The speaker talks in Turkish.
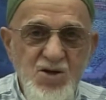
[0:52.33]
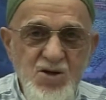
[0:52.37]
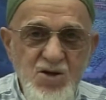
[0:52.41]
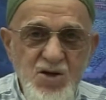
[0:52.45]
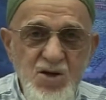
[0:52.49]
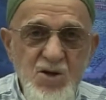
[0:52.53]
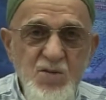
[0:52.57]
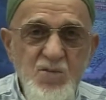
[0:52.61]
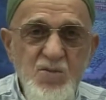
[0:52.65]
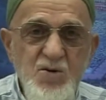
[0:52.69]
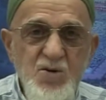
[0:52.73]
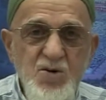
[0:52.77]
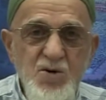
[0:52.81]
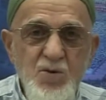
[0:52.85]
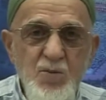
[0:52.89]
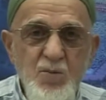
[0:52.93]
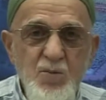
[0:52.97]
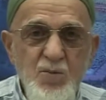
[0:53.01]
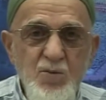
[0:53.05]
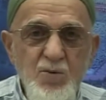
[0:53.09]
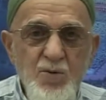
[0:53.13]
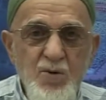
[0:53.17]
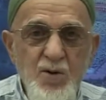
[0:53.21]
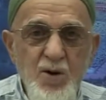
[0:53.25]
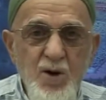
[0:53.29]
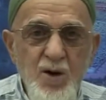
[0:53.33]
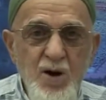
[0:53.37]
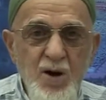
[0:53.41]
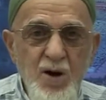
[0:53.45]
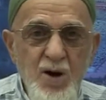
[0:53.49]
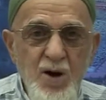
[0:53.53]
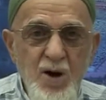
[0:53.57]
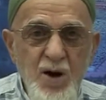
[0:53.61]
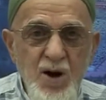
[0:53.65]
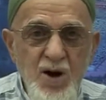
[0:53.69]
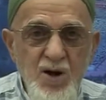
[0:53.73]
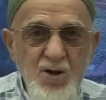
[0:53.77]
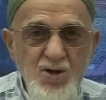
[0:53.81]
Kim ki bu
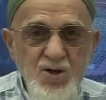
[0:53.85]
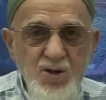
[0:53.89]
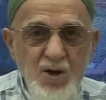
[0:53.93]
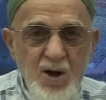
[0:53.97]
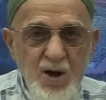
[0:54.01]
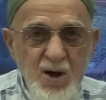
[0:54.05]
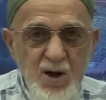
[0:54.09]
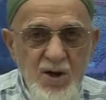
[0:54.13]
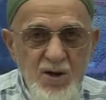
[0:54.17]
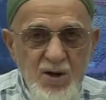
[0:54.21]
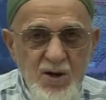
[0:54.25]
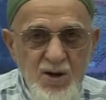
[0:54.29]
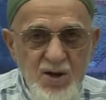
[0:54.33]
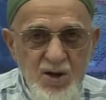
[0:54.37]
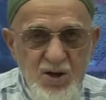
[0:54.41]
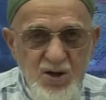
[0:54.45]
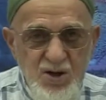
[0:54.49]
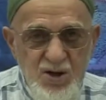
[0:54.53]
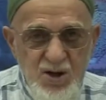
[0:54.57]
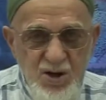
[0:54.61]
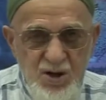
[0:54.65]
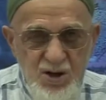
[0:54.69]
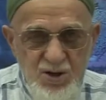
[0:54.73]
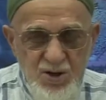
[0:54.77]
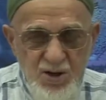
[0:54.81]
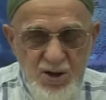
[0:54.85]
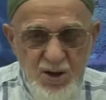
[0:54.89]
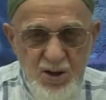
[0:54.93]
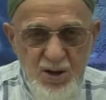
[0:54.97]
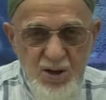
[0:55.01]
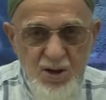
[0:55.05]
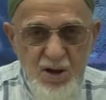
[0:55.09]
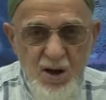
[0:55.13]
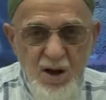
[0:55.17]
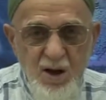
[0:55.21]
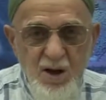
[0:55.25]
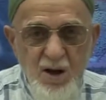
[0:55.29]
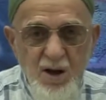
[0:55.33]
hac ayları
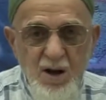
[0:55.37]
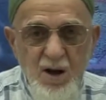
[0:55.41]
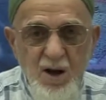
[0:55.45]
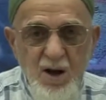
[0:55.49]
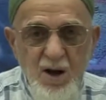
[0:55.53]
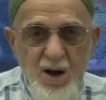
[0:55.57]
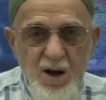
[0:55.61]
içerisinde